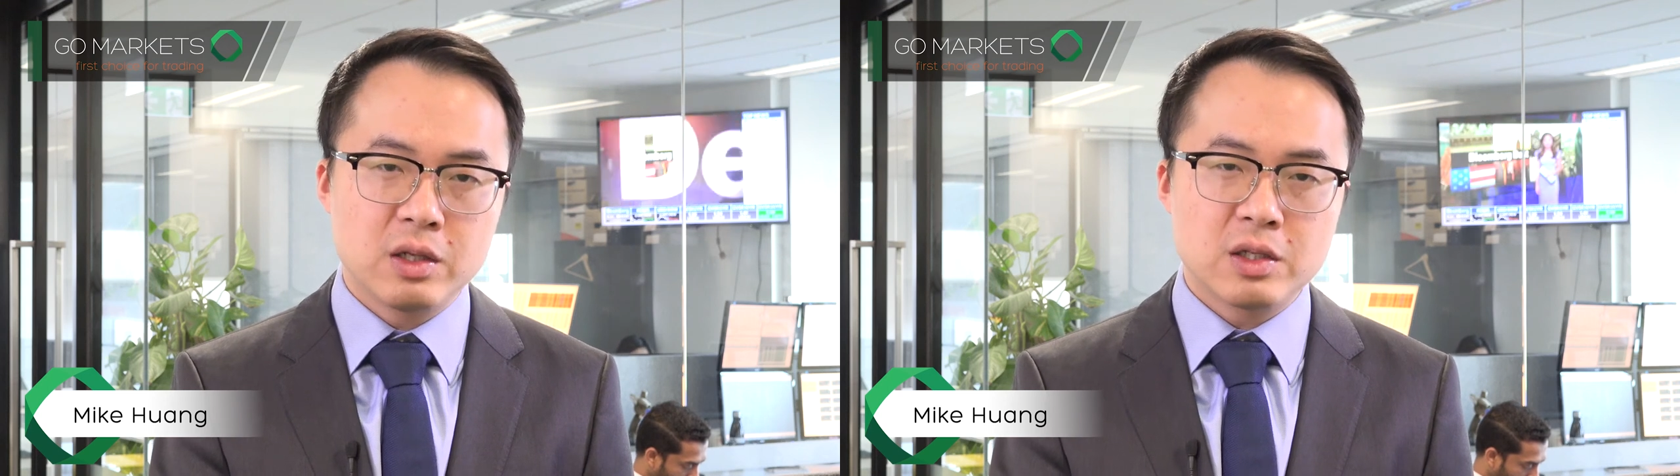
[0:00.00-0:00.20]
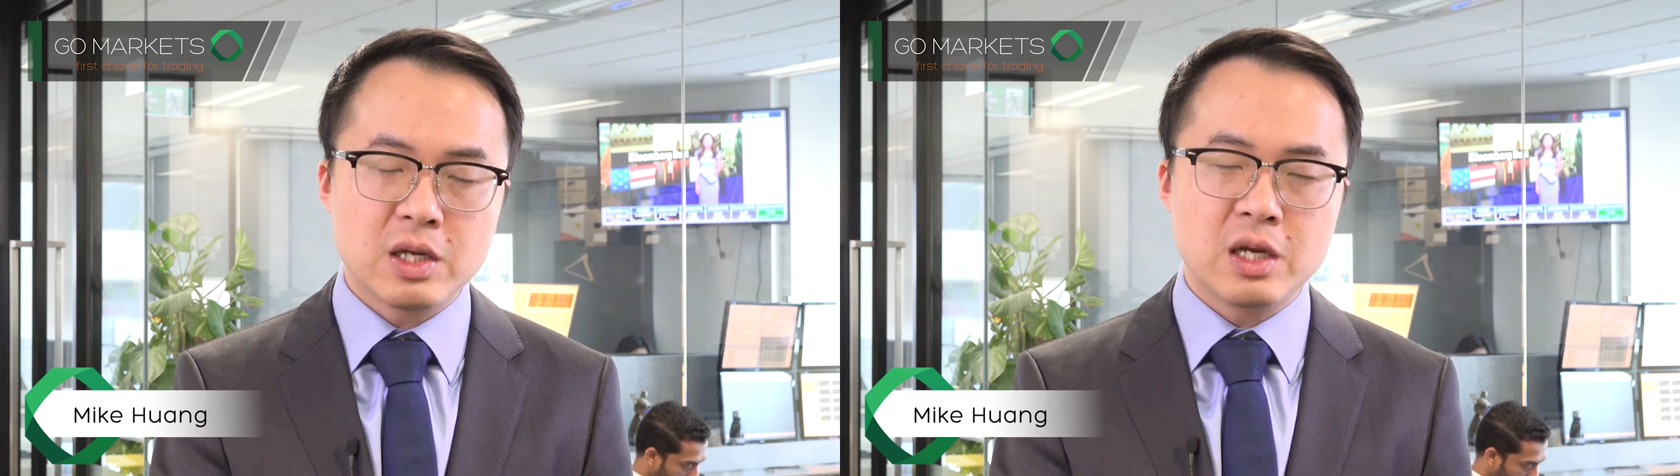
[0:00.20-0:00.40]

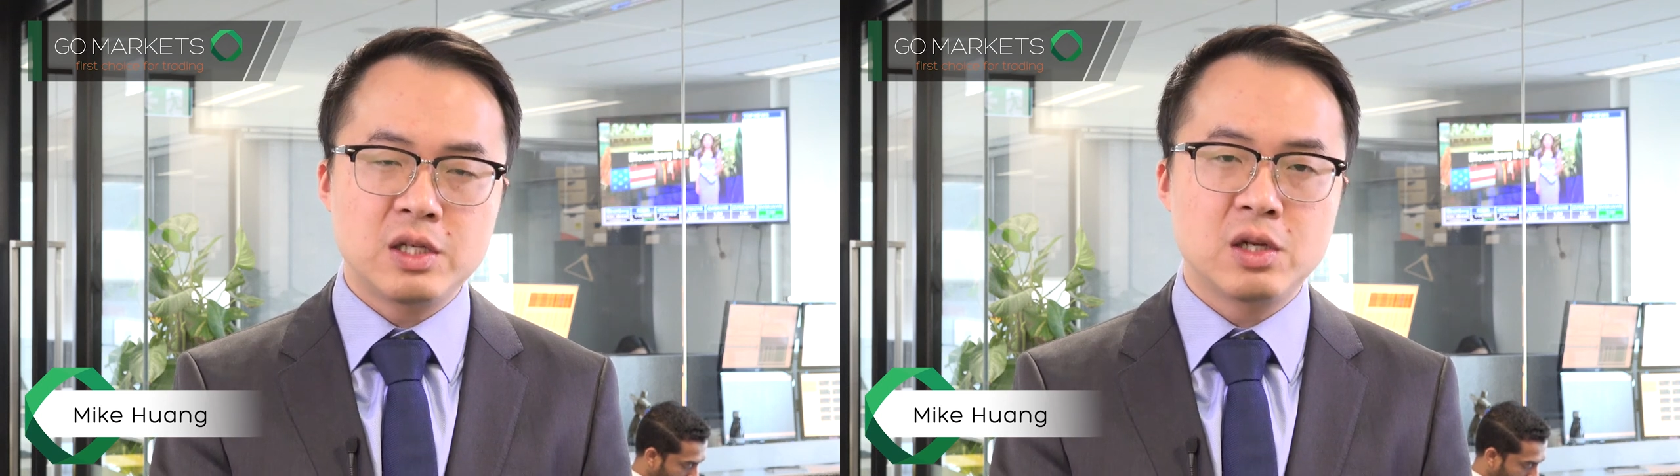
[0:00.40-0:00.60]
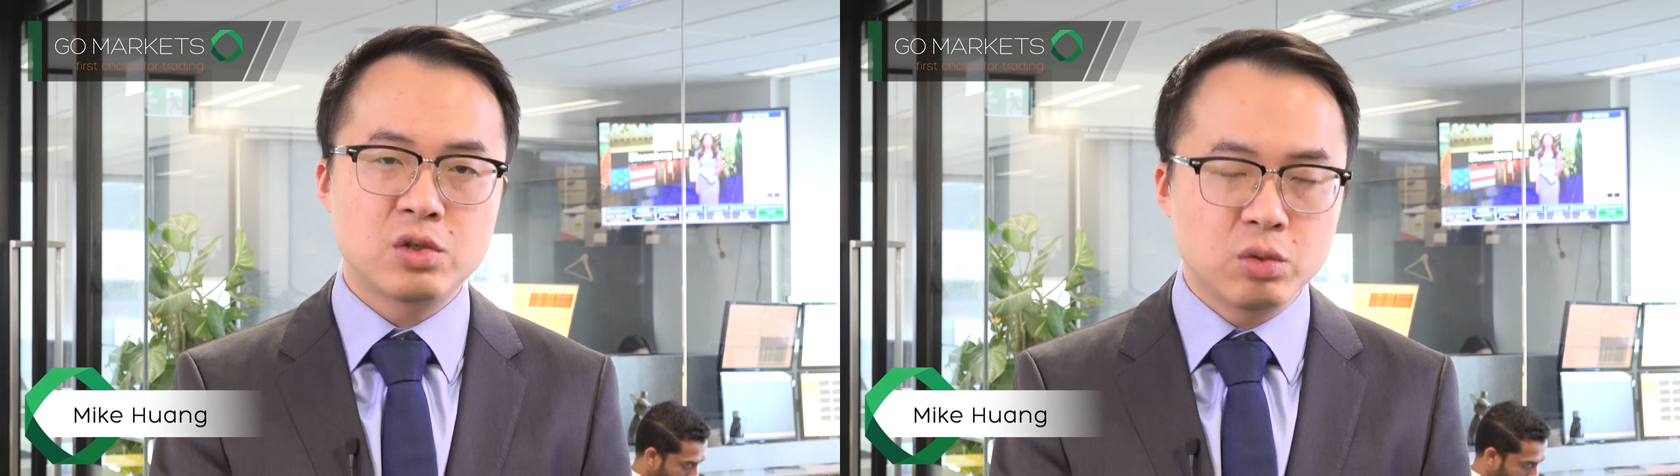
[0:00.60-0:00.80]
在一
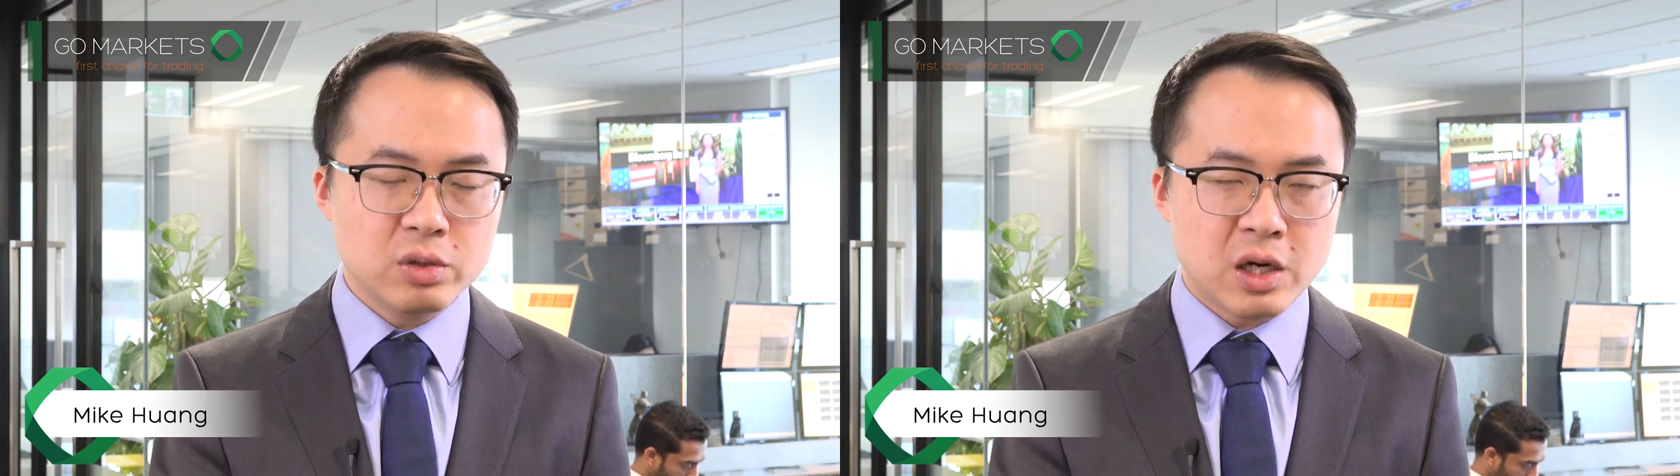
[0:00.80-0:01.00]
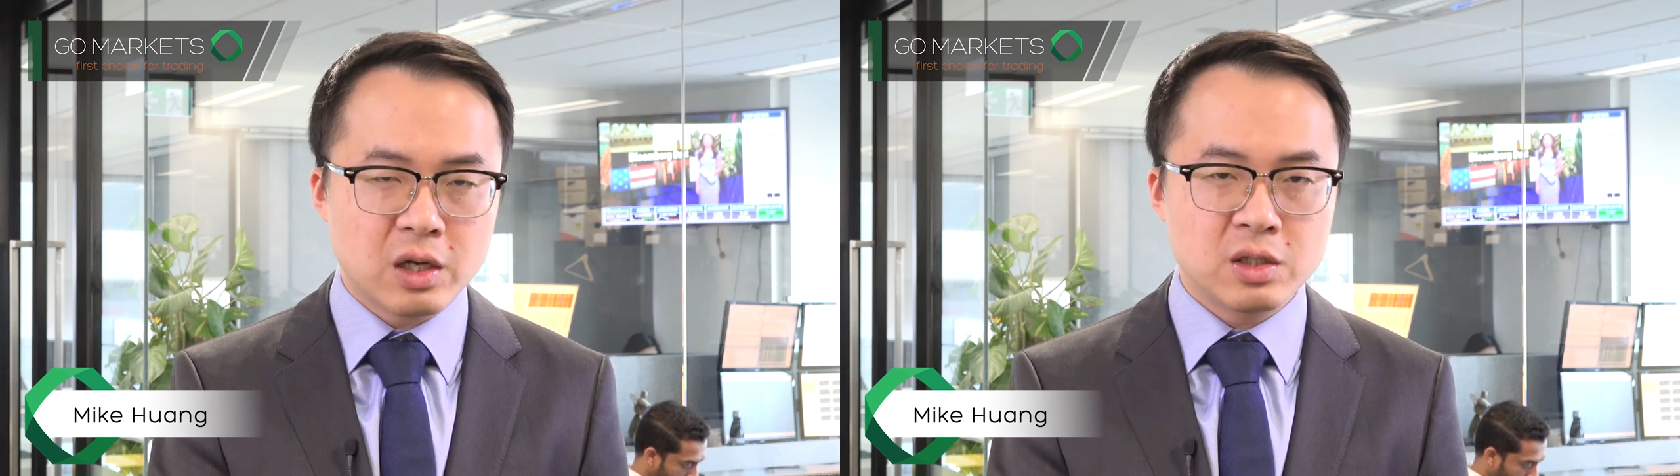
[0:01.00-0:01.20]
些
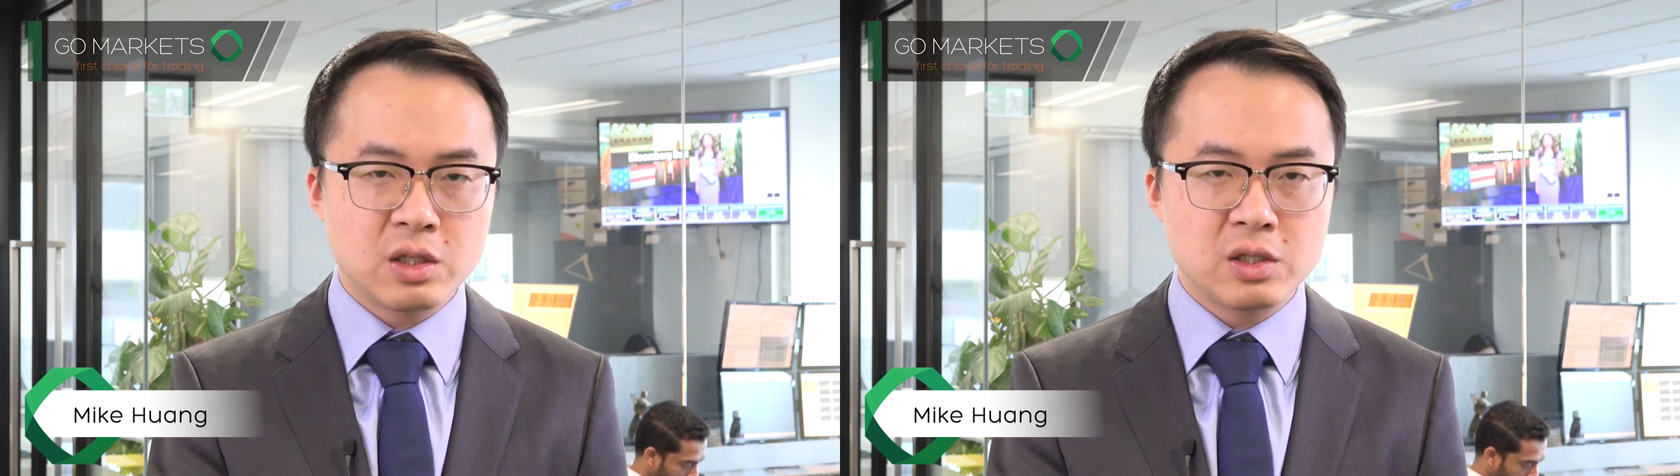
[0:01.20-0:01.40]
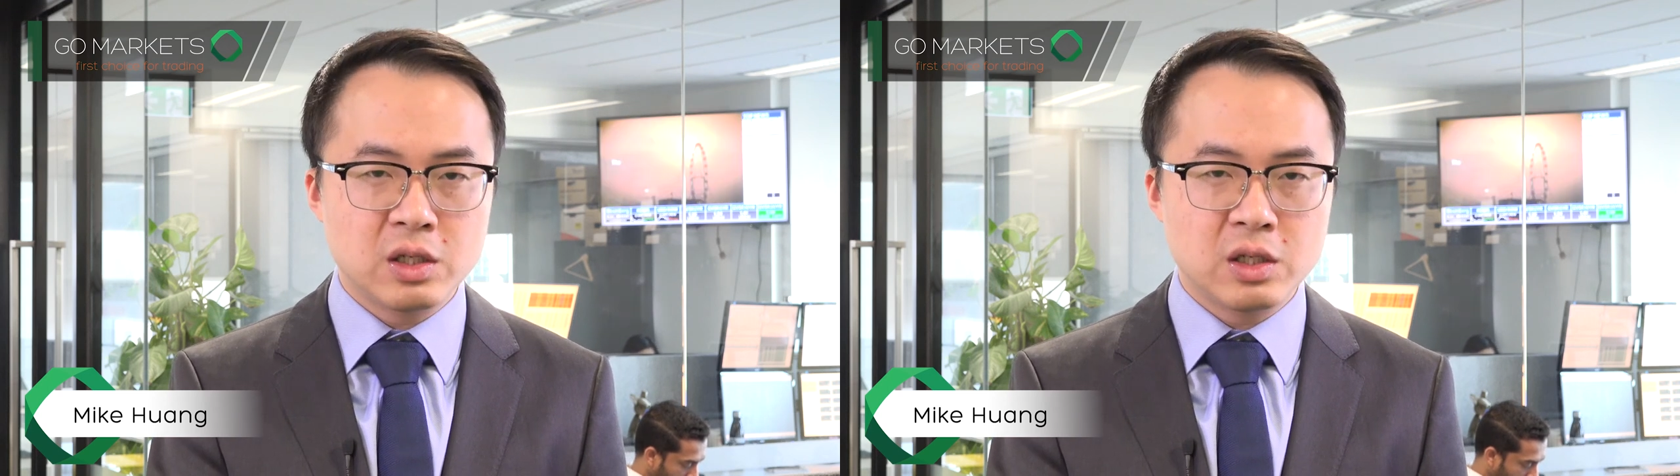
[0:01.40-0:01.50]
中长期的